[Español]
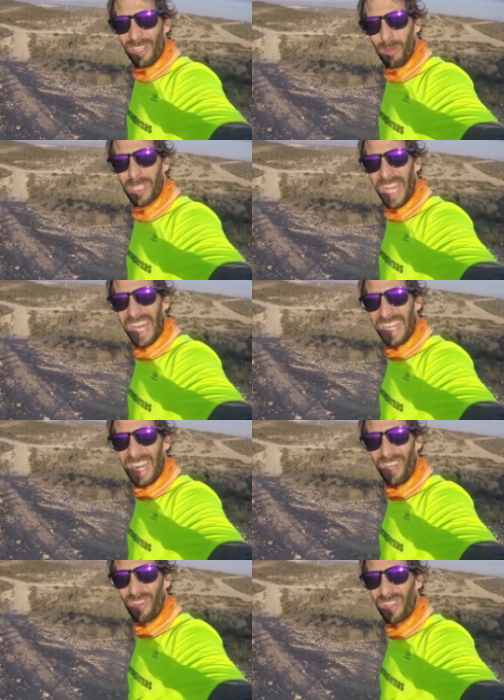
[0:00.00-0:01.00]
Cómo se agarra
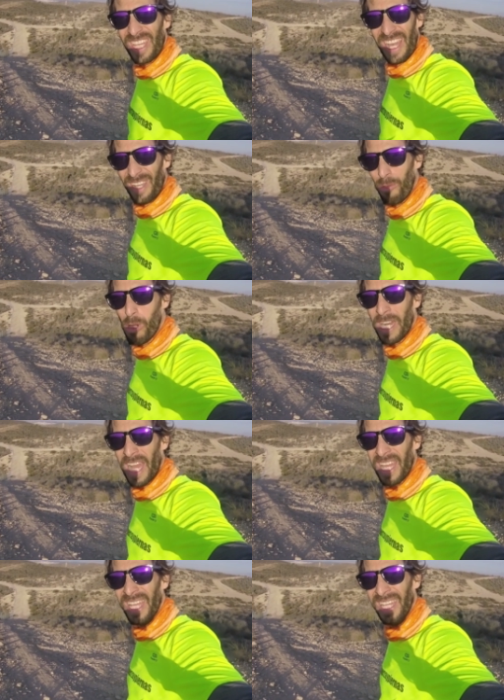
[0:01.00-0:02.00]
la jodida, qué
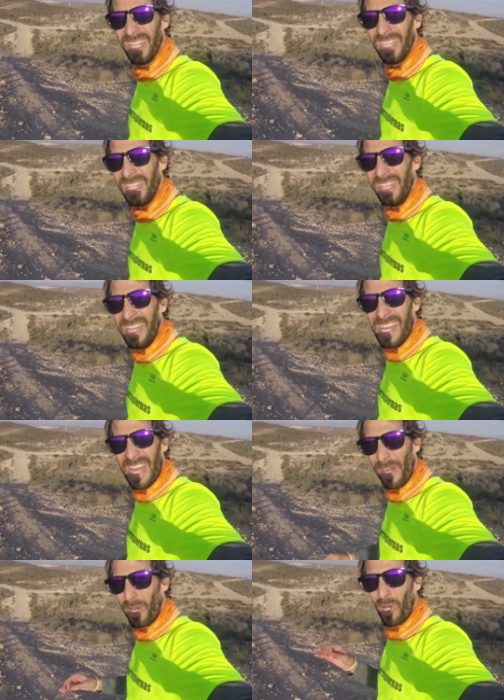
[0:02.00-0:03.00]
buena, ¿eh?
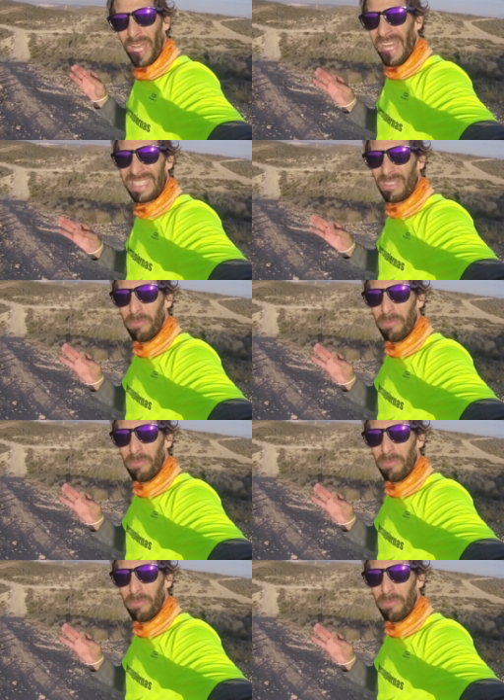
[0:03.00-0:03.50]
En roca es